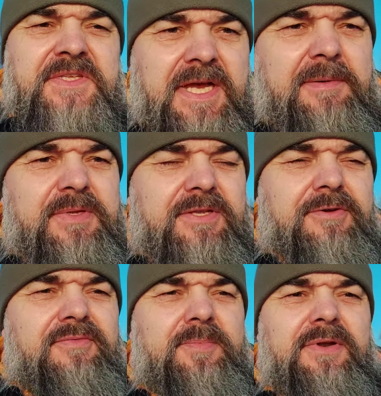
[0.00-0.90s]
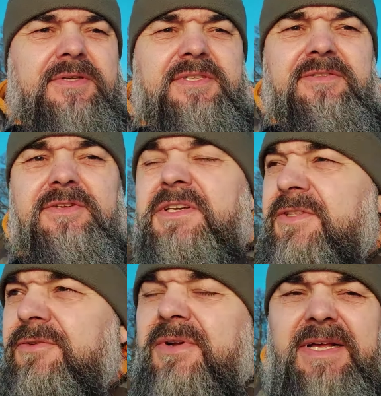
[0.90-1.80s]
Nie jakby tylko wprost. No
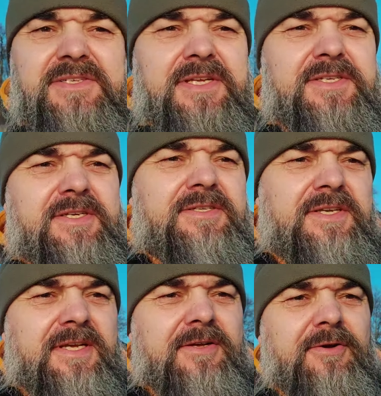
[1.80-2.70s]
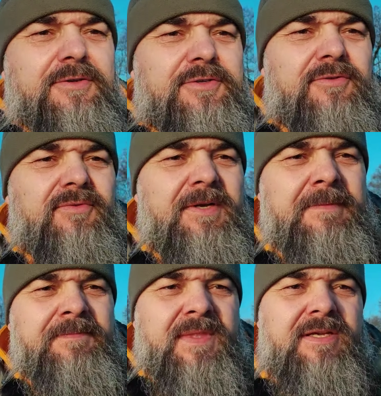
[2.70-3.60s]
i druga rzecz, gdzie kończą
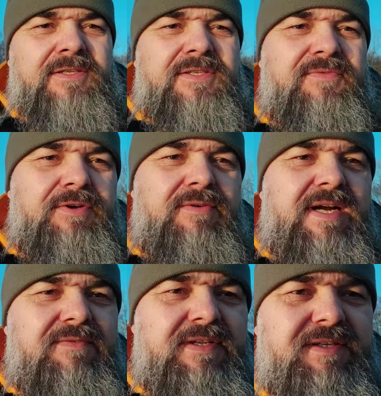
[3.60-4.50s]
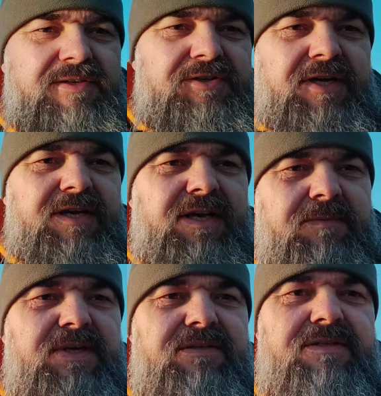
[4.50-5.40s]
y, swoją gawędę dzisiaj
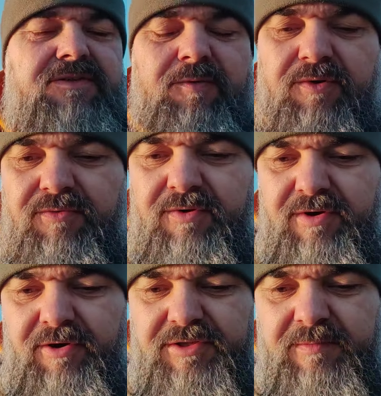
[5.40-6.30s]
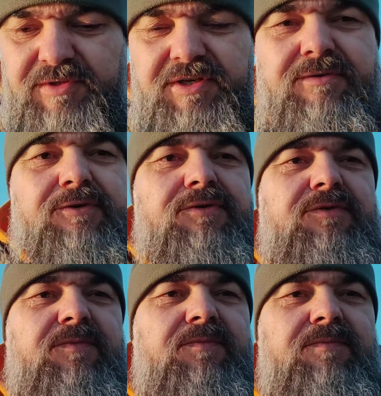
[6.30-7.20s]
między sobą o tym, gdzie
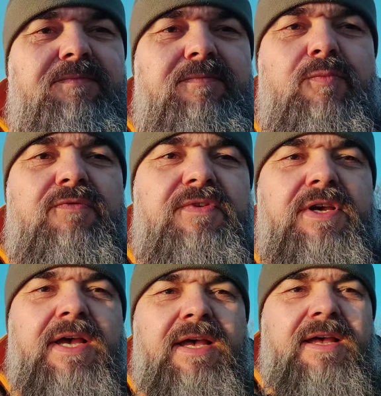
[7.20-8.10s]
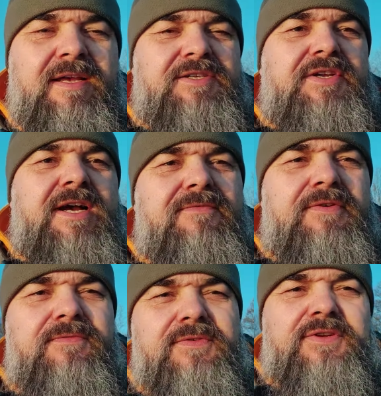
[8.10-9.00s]
Jezus mm, mówi, że jak,
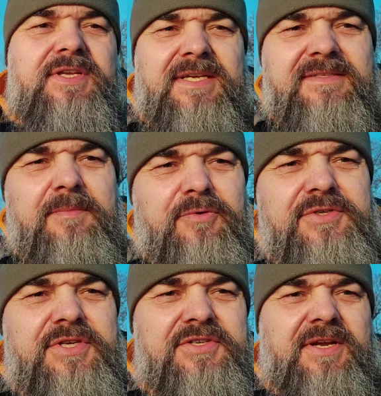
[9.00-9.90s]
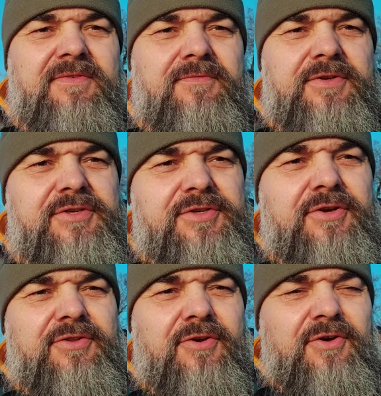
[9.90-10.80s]
jak za Mojżesza
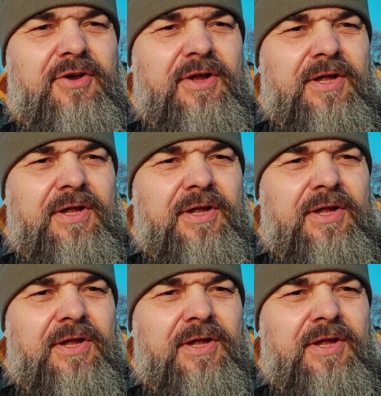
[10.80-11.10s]
wywyższono